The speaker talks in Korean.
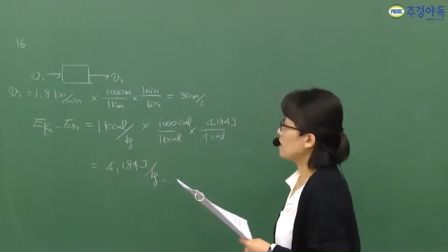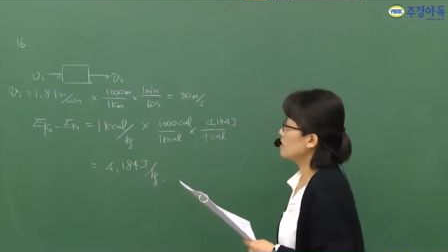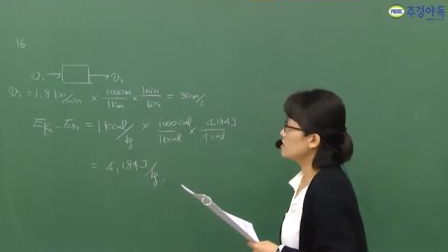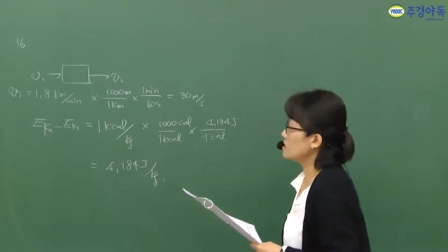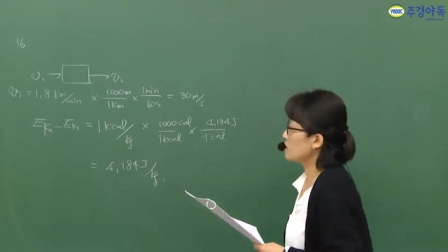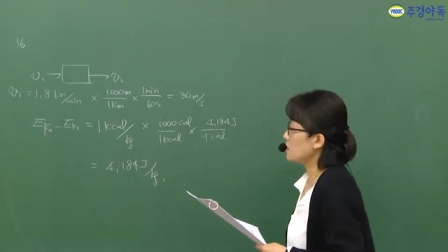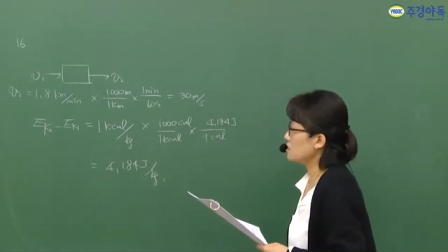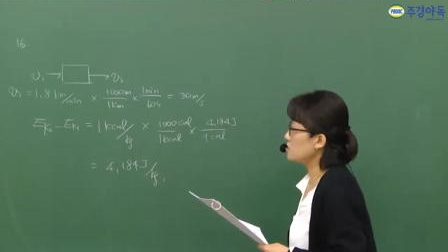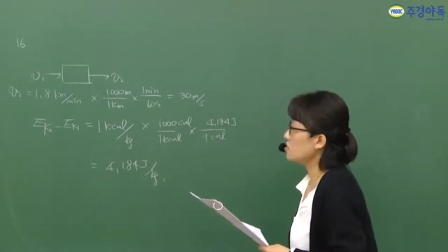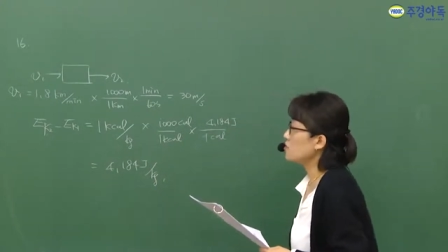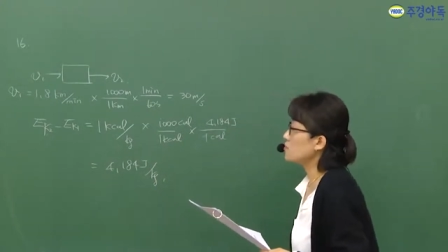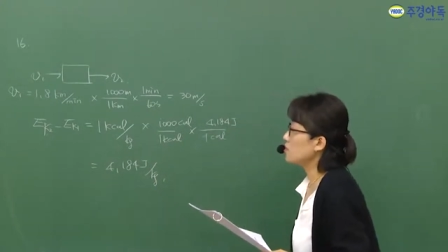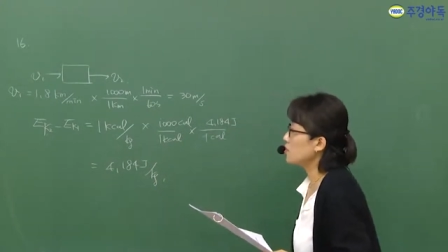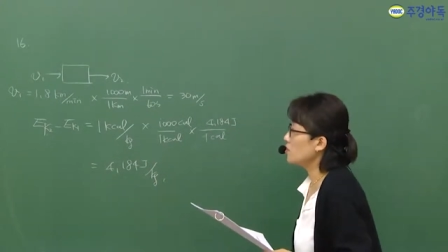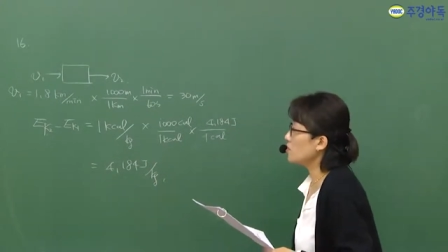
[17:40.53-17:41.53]
자
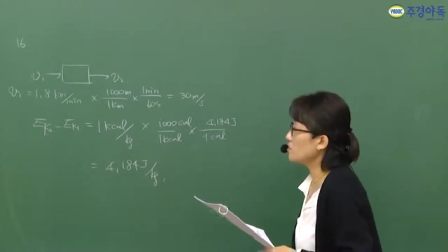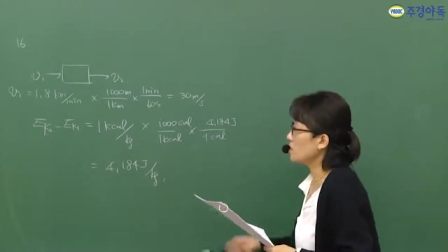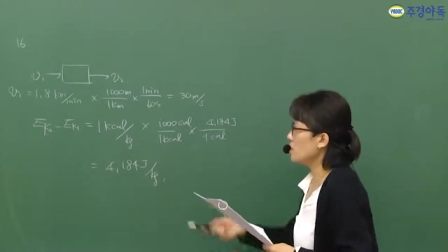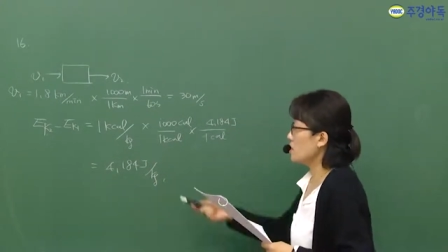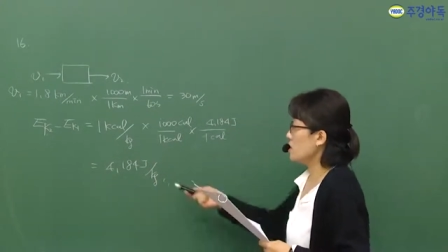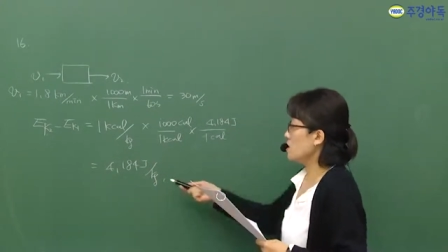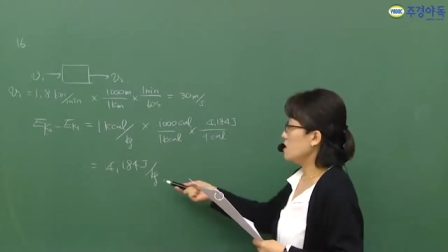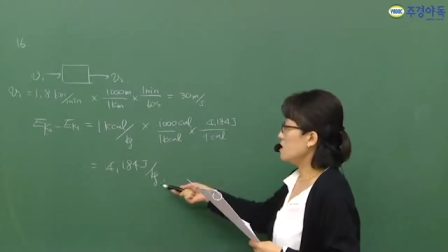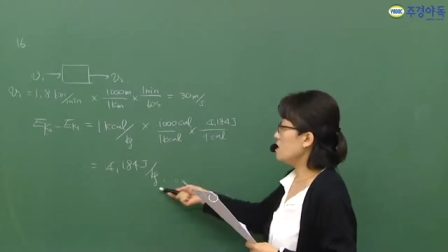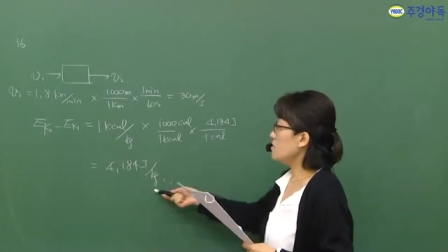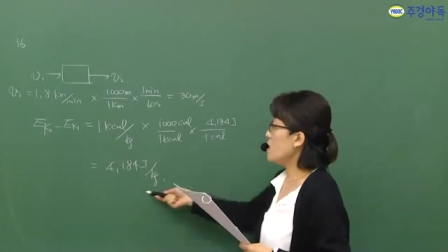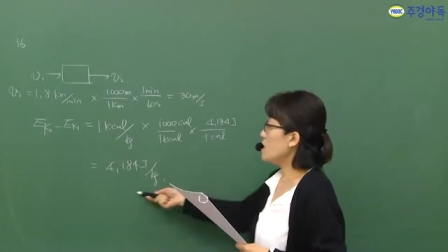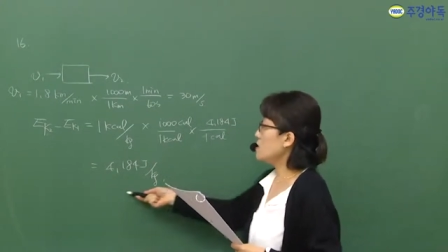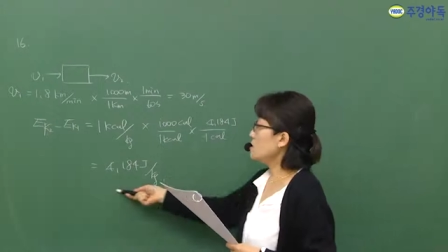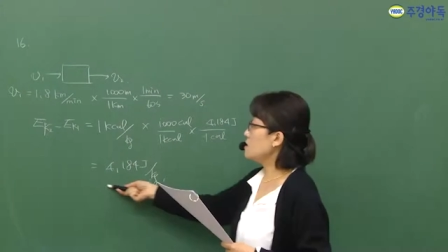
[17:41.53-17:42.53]
그러면
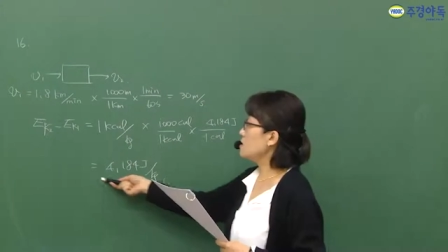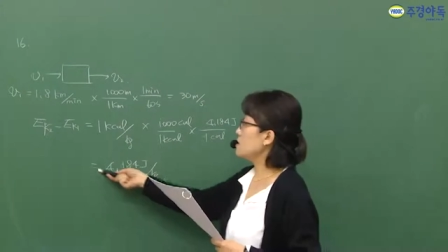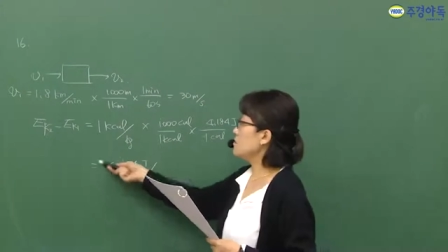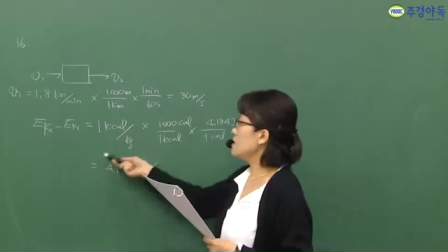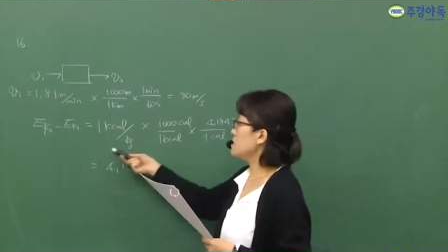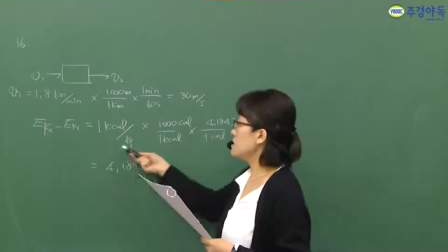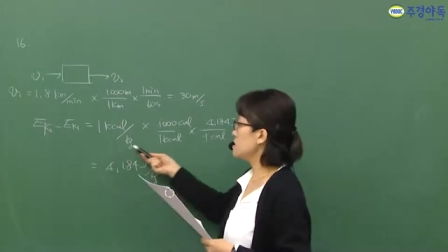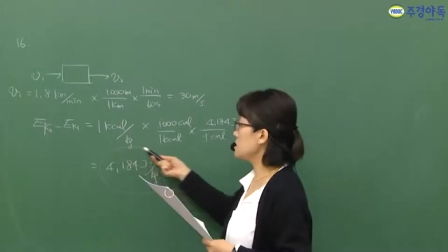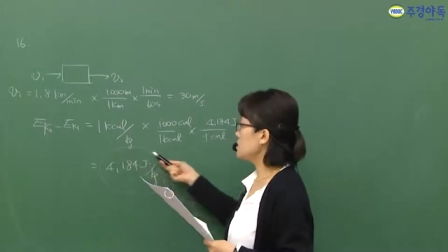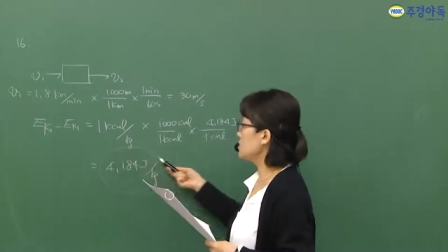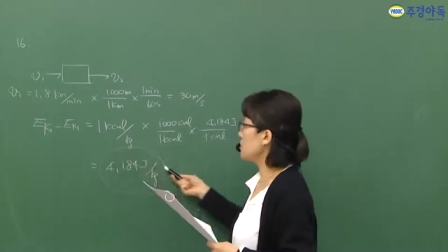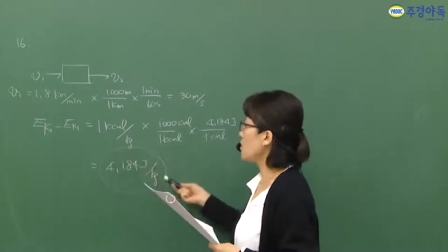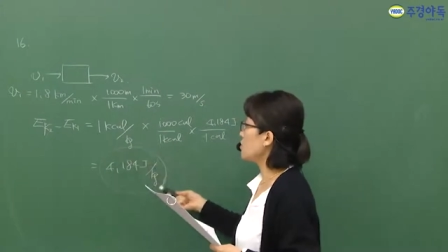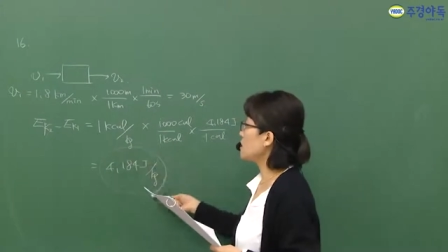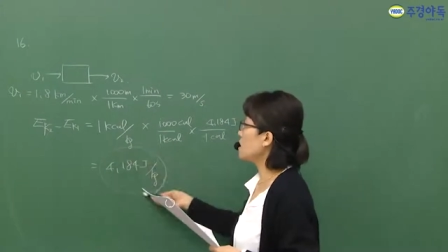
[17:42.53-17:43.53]
이만큼이 지금
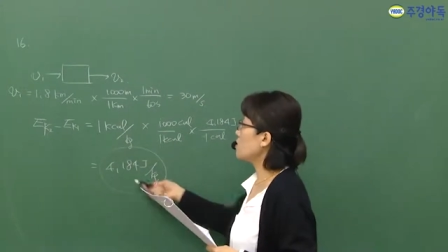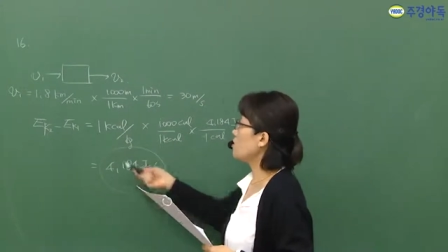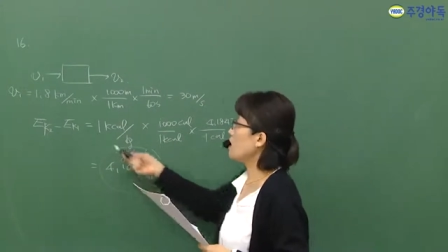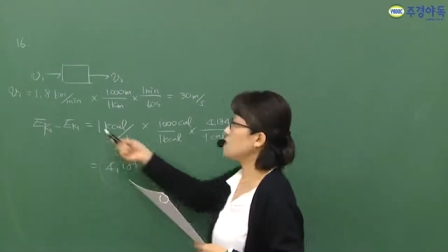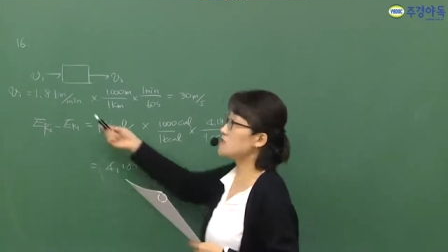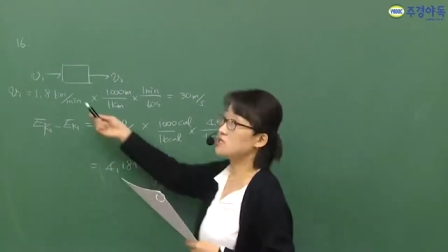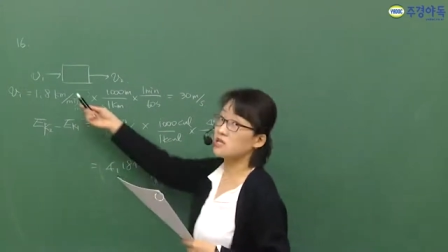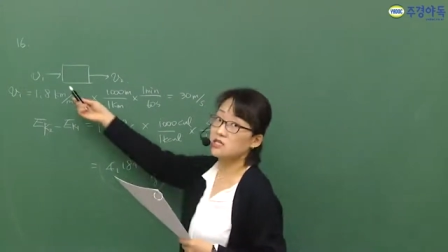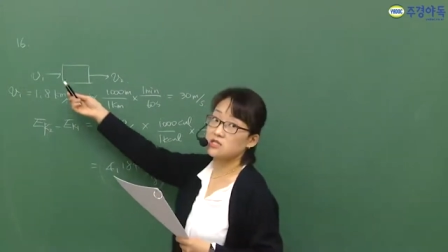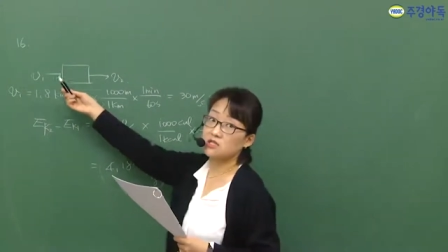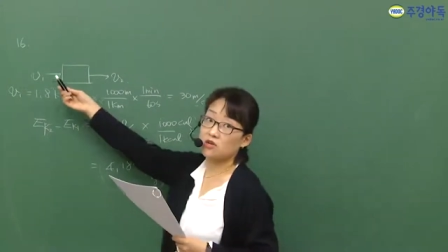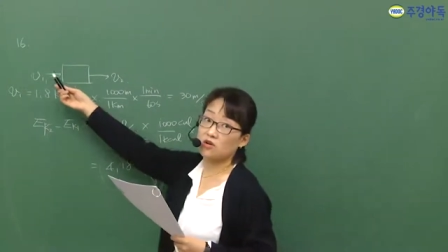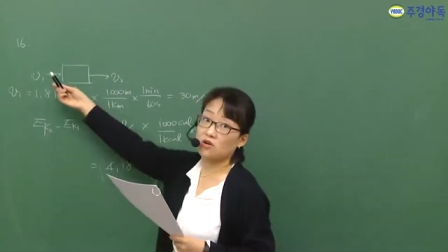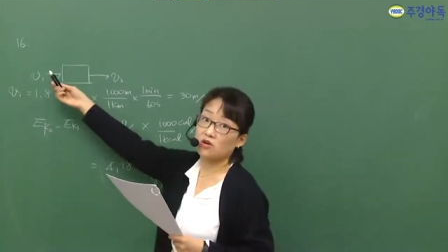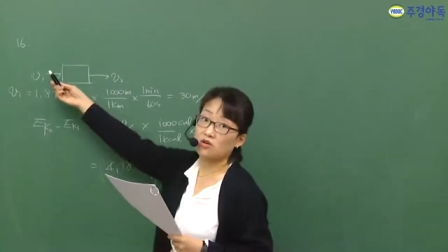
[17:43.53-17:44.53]
변한 거
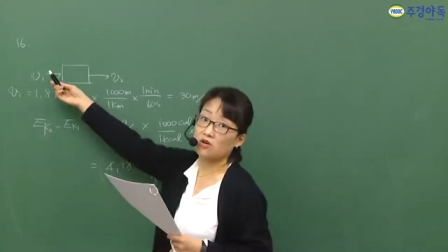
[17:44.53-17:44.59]
아시겠죠?